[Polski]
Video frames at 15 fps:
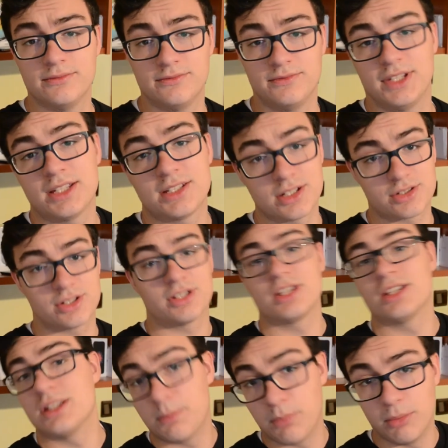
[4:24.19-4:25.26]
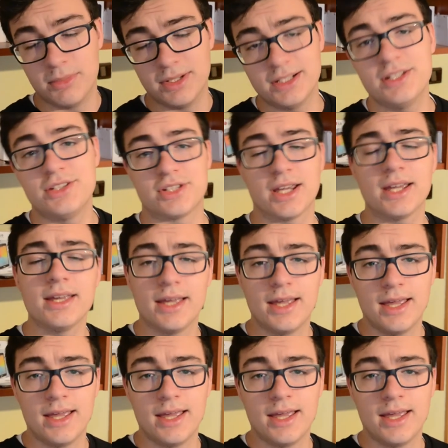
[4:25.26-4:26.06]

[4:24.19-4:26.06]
wiecie, że się nie pomylicie,